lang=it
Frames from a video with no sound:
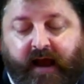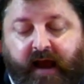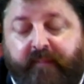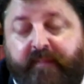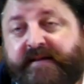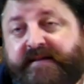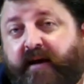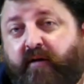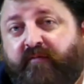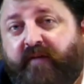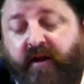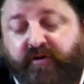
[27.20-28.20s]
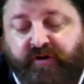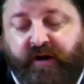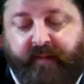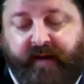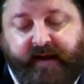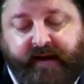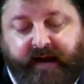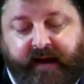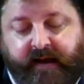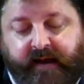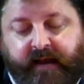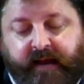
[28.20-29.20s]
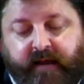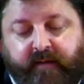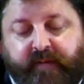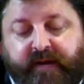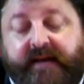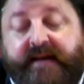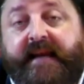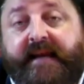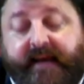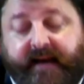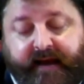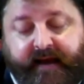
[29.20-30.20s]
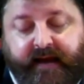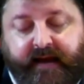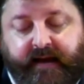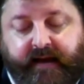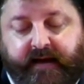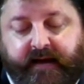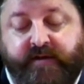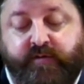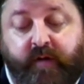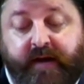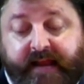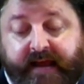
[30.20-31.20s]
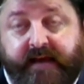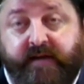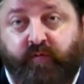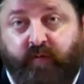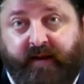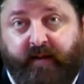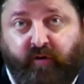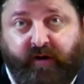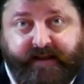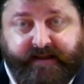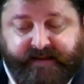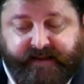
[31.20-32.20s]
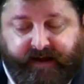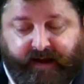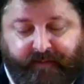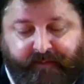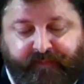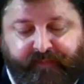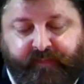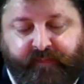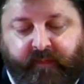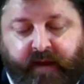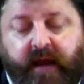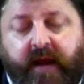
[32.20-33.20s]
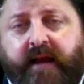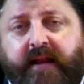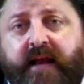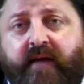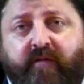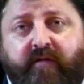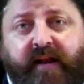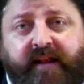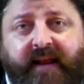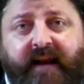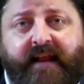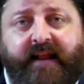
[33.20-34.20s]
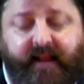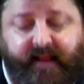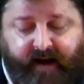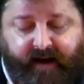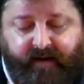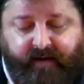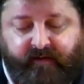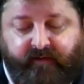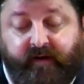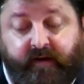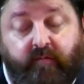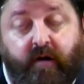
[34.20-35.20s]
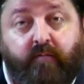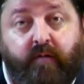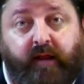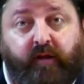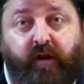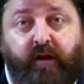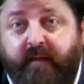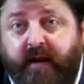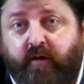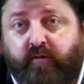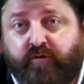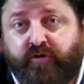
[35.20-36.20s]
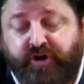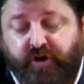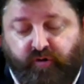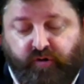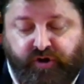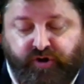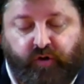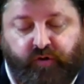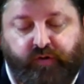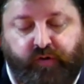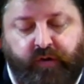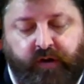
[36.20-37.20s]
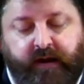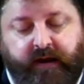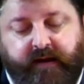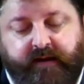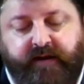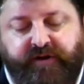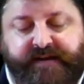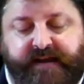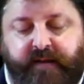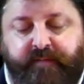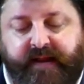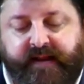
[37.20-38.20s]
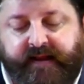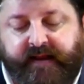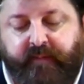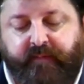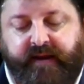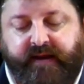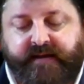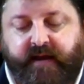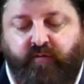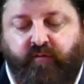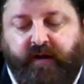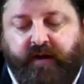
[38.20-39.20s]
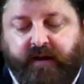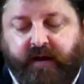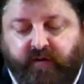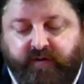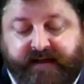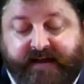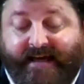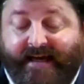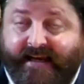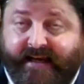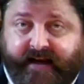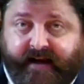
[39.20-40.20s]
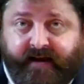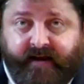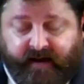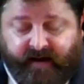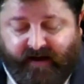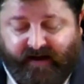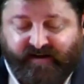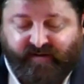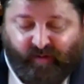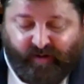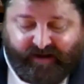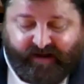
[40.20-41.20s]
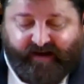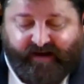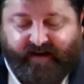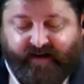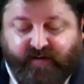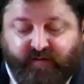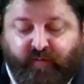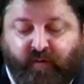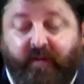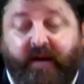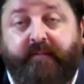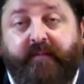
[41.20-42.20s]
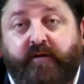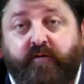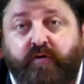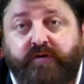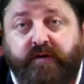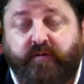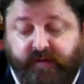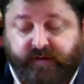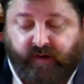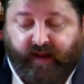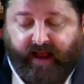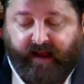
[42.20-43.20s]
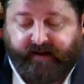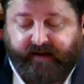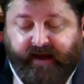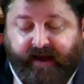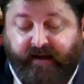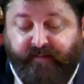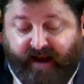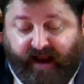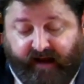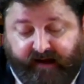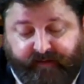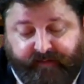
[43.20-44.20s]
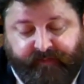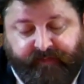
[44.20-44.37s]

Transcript: a pensare a un viaggio in America per chiarire le sue idee sulla democrazia. Ne aveva 33 Vidua quando nel 1818 decise di partire per gli Stati Uniti e così chiarire le sue idee su problemi costituzionali e liberali.